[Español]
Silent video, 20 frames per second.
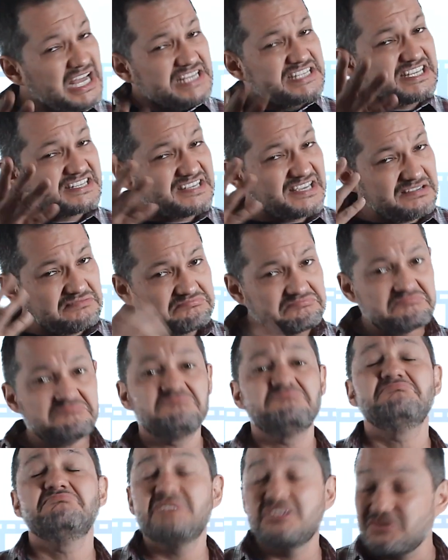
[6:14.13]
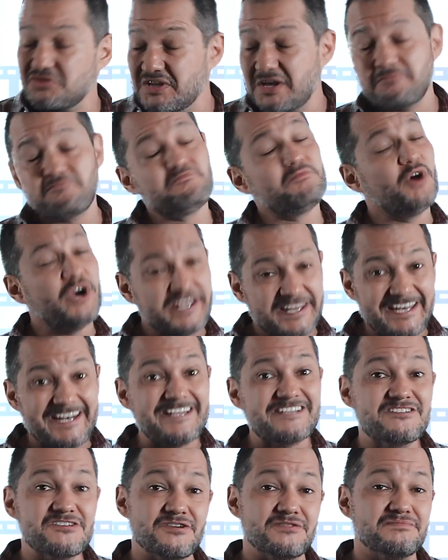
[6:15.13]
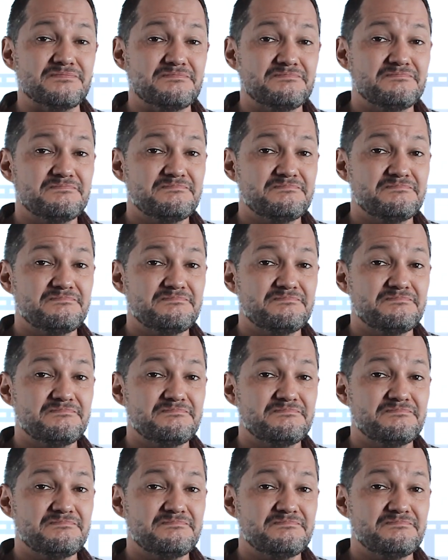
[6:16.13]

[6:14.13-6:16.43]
Shazam es una buena elección.